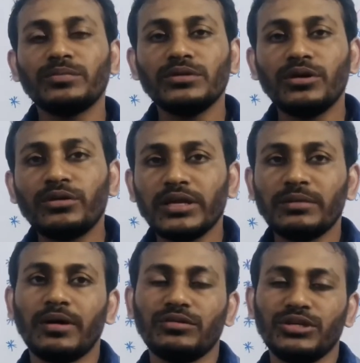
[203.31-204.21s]
ধরনের
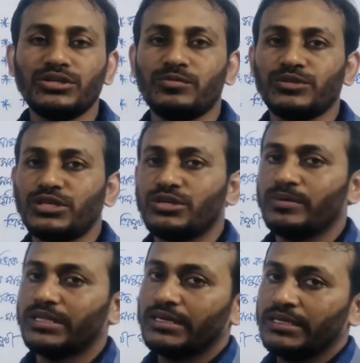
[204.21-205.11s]
মানুষের সমস্যার
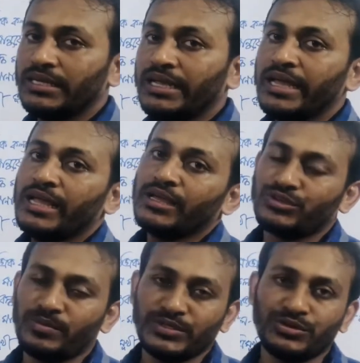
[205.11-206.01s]
সমাধান নিয়ে
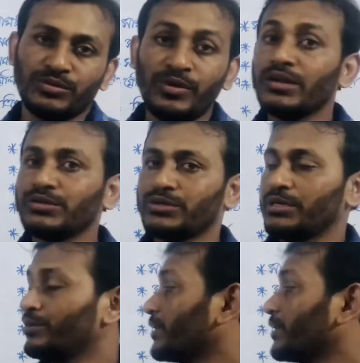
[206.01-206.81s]
সমাজকর্ম আলোচনা করে